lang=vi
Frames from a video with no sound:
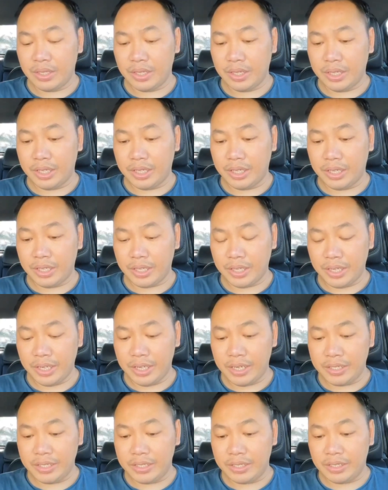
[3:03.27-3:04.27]
à, cái này
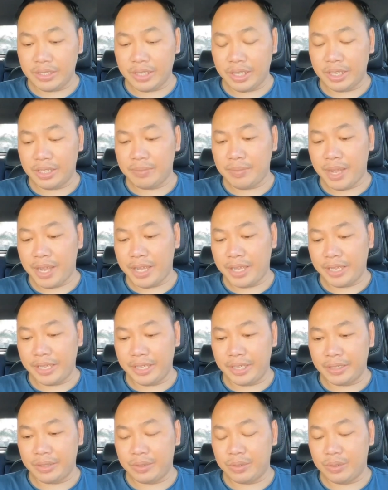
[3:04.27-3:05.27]
là dựa theo
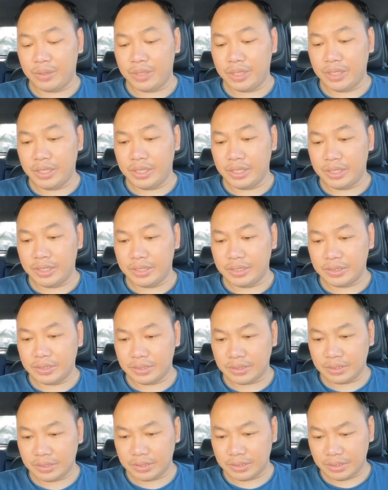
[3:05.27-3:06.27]
bài của
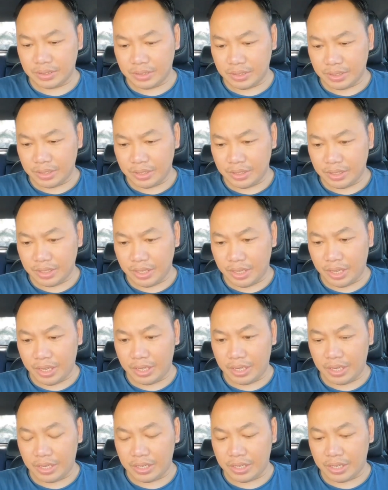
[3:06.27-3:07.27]
uh,
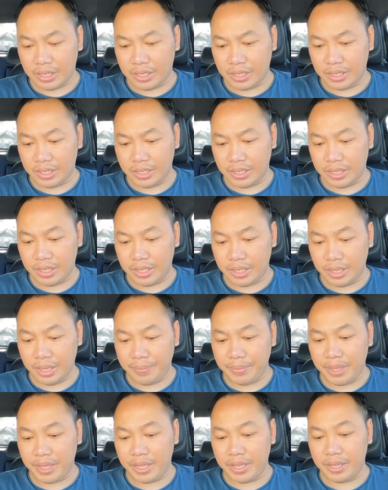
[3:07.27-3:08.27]
ARFE
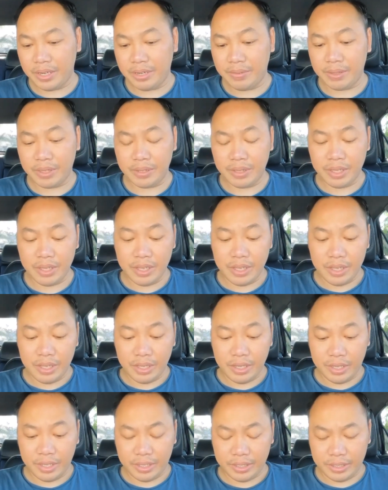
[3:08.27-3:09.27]
gì đó mà.
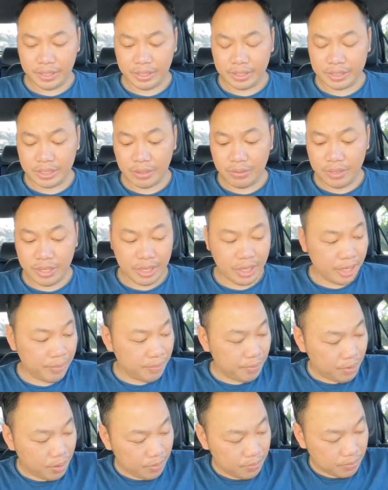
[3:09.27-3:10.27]
ngày tháng 6 ngày
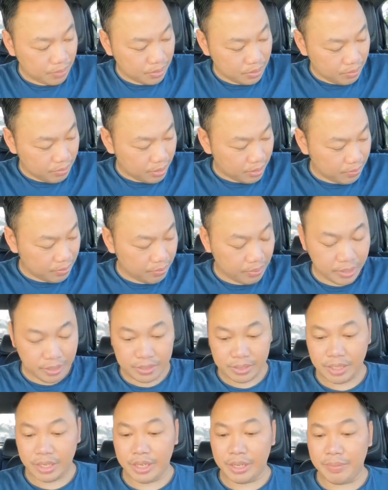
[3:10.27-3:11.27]
21 đúng không đúng rồi
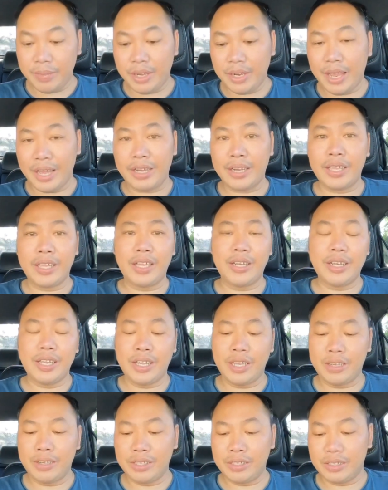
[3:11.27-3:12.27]
cái này mới đăng đây cách
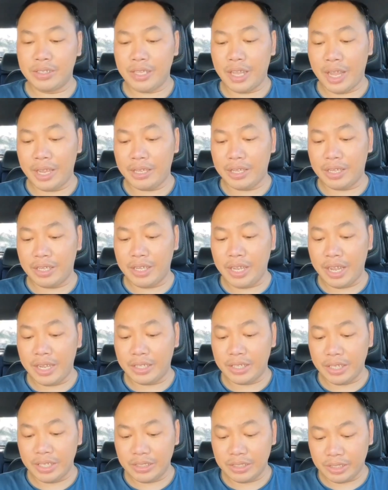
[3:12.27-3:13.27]
đây có hai cỡ 2
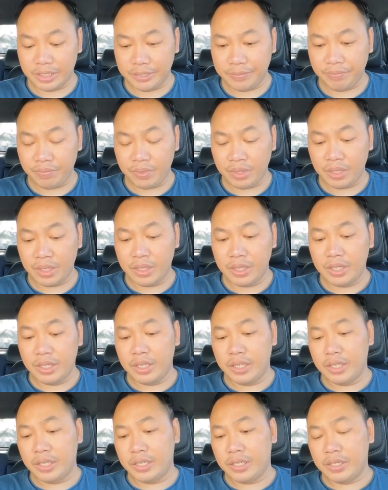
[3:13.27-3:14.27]
tiếng thôi
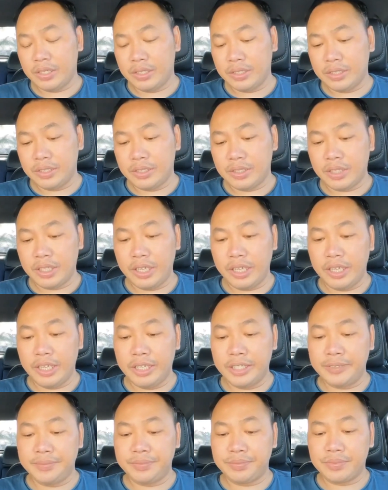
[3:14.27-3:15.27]
thì
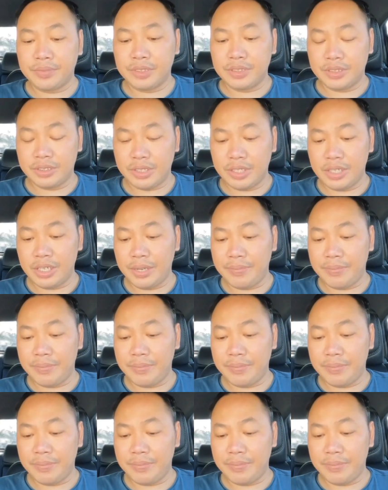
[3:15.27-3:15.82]
uh, xin